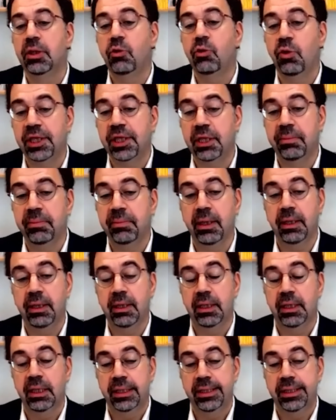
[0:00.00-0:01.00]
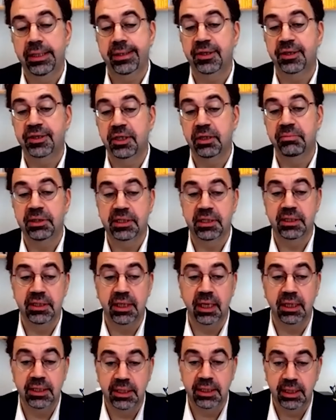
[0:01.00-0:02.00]
yönetime
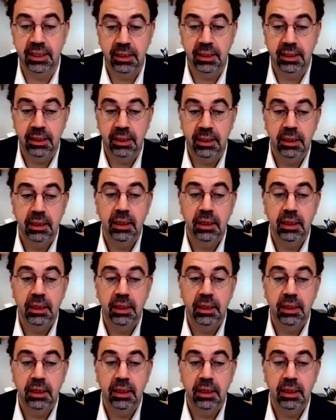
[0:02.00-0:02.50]
katılmasından değil.